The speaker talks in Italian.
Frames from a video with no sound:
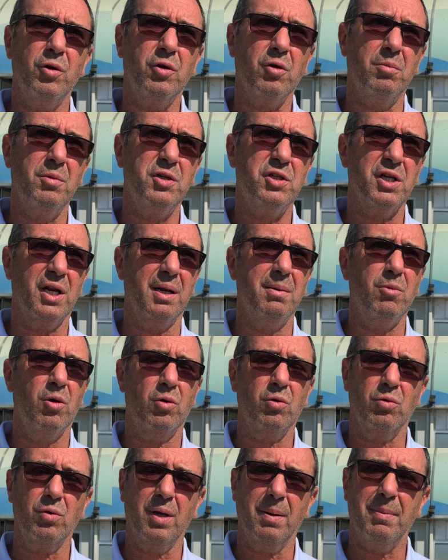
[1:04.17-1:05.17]
cominceremo
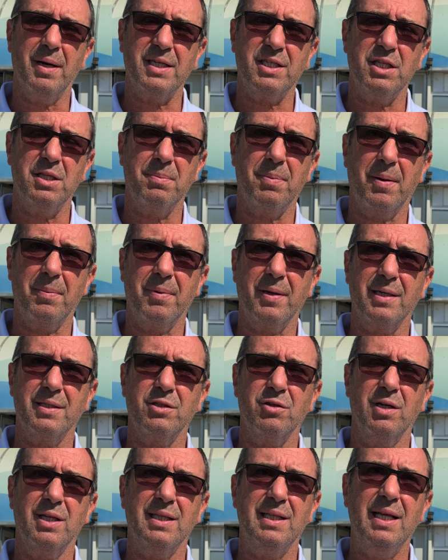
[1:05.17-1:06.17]
con una base di
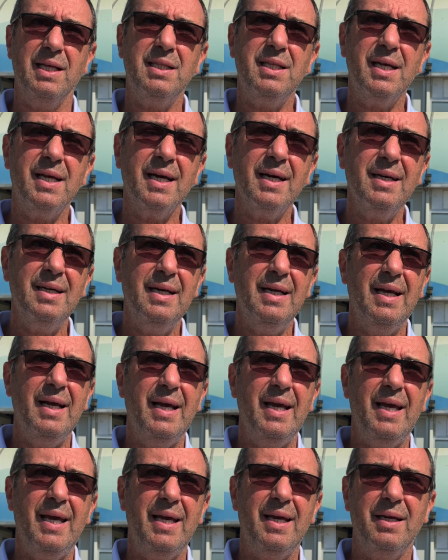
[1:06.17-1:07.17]
preparazione atletica
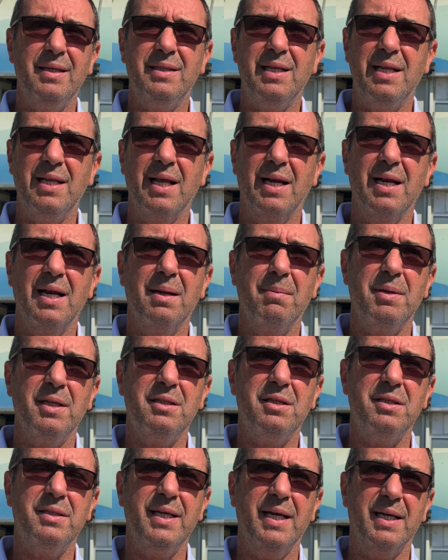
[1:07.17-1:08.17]
e degli
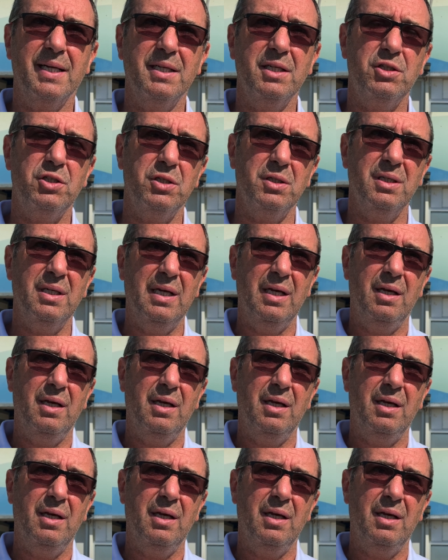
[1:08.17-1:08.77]
allenamenti tecnici.